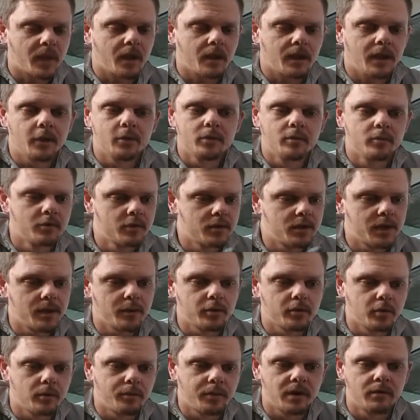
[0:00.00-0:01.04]
Я думаю,
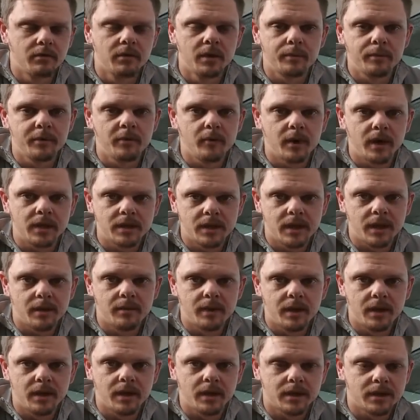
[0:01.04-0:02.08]
тем, кто привык к
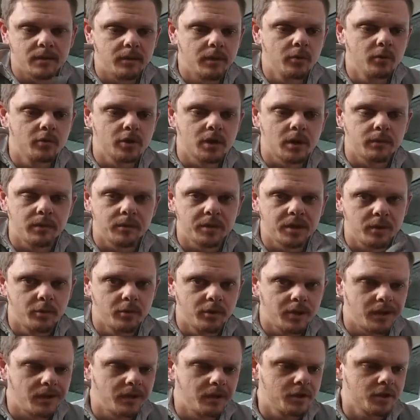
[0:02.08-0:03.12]
пневматикам или к этим лягушкам, вообще
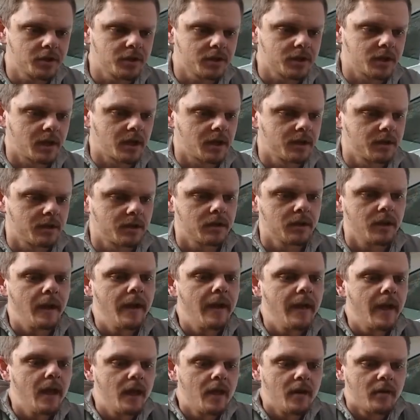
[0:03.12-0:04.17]
будет отлично заходить
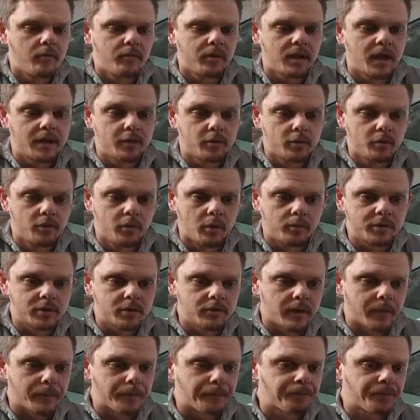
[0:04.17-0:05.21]
в плане
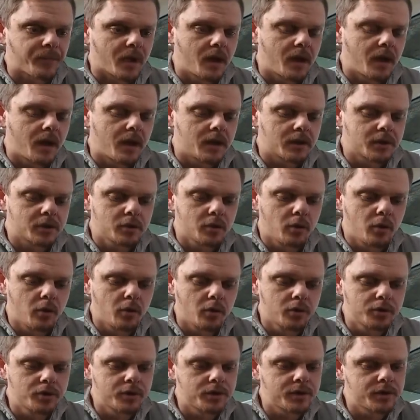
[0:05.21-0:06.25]
удобства. А, что
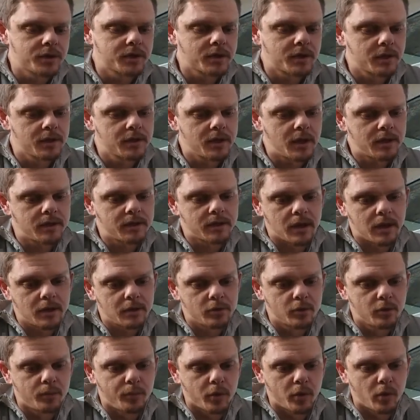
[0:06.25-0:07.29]
хочется сказать
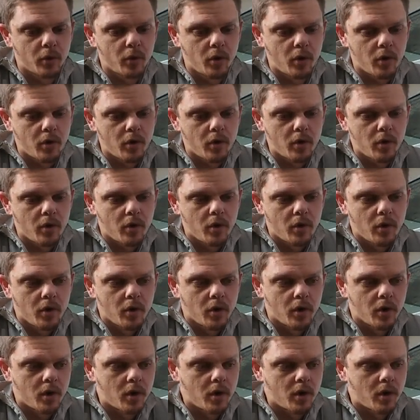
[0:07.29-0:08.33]
сразу про
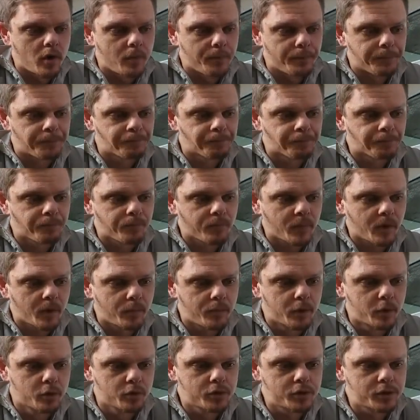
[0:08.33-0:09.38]
э,
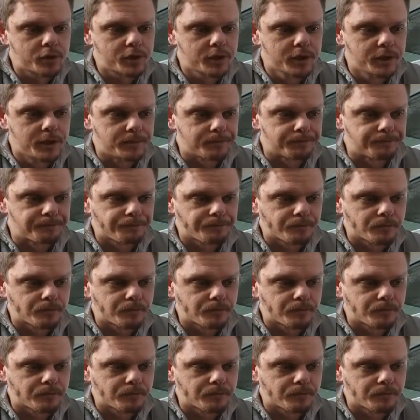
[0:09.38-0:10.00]
плюсы.